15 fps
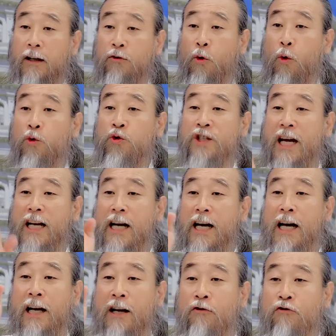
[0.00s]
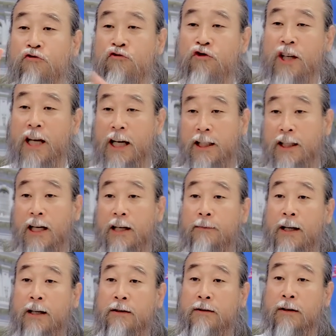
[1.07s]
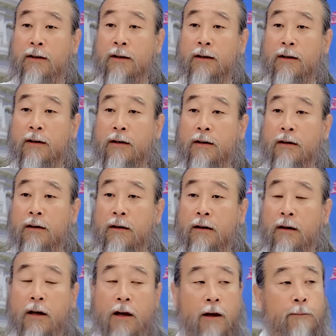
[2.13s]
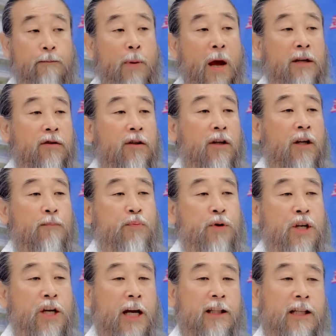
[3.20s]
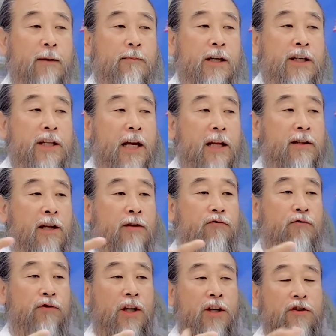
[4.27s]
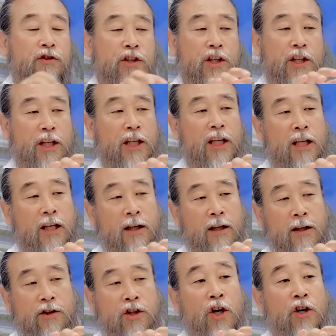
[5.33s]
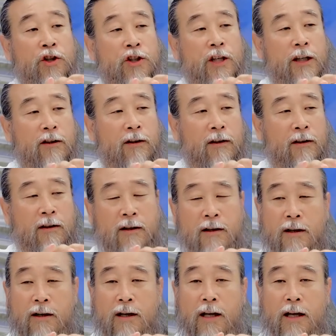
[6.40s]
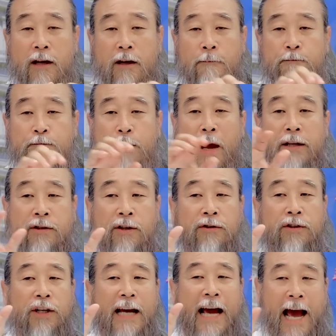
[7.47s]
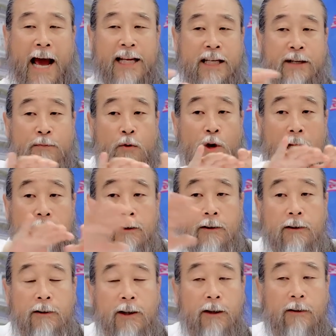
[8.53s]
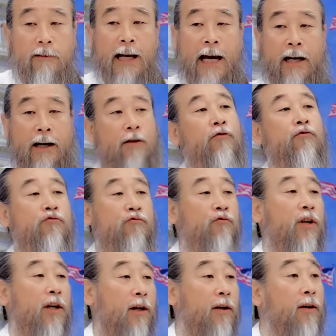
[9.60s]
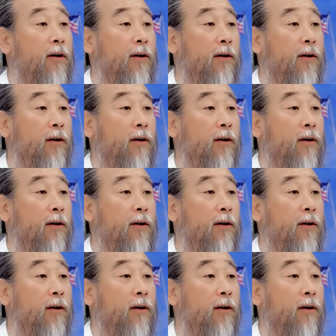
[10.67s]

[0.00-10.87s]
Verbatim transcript: 돈 자랑하라고 준 게 아니다 이 말이죠. 백성의 피와 땀을 니한테 줄 때는 이 경제를 백성들이 하지 못하는 일을 하라고 준 거예요.